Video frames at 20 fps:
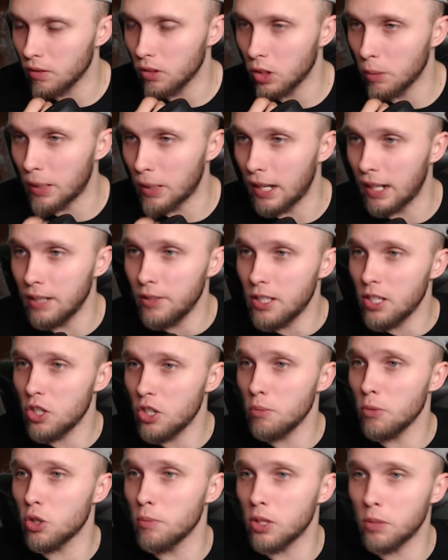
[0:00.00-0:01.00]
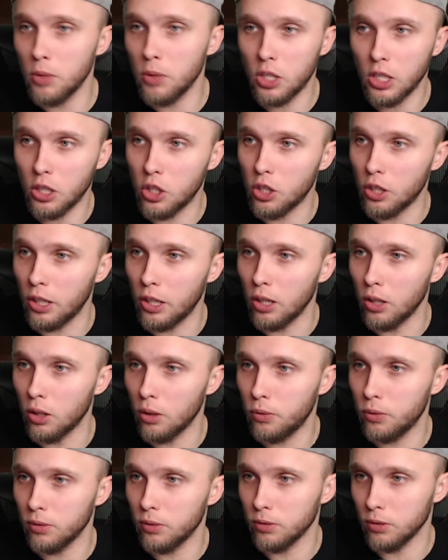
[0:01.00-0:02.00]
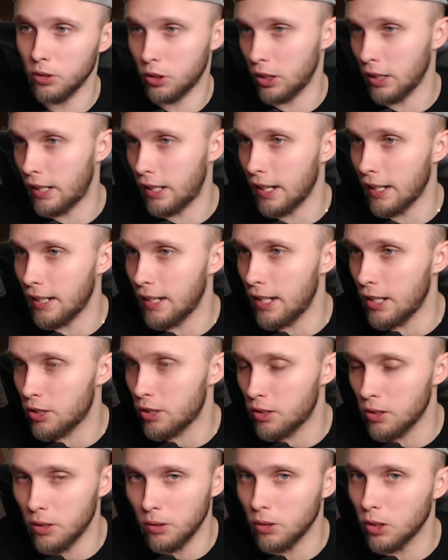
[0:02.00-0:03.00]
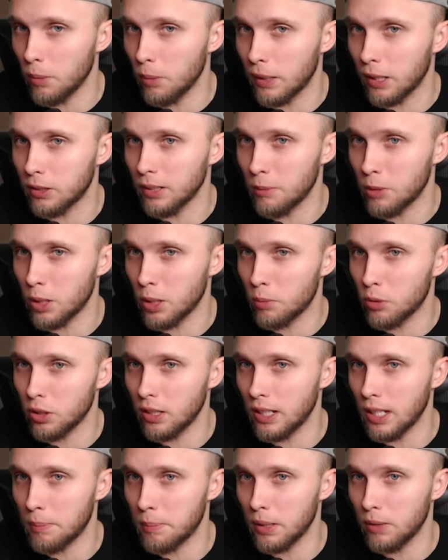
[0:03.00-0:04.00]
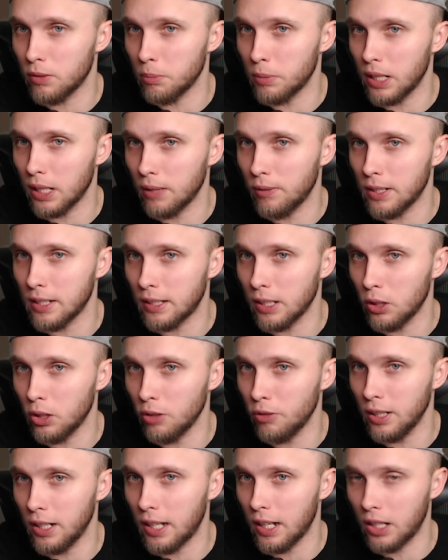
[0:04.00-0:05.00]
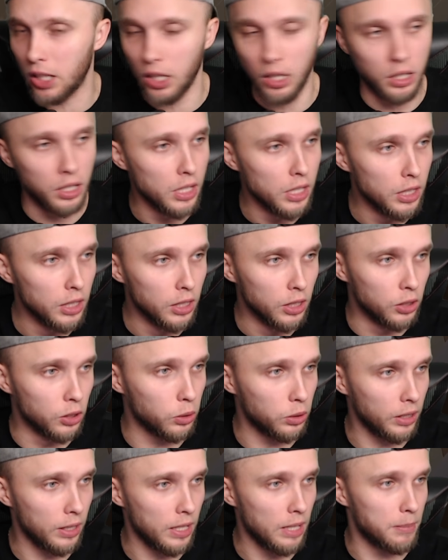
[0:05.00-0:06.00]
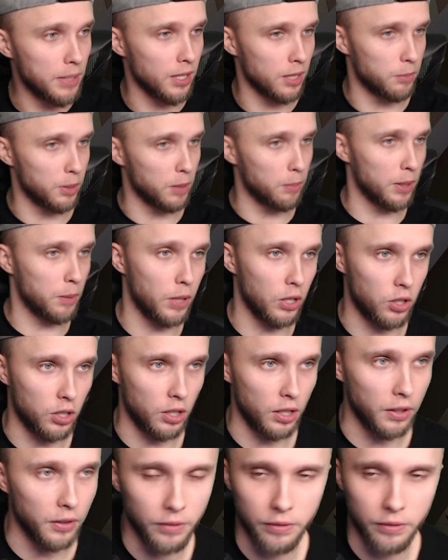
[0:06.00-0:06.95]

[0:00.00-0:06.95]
Dobra, ale widzę, że możemy zrobić jakiś kilow, siekierę leśną. Dobra, to nam się przyda na pewno, bo jak widzę tego wilka, to... No tutaj nie będzie zbyt bezpiecznie.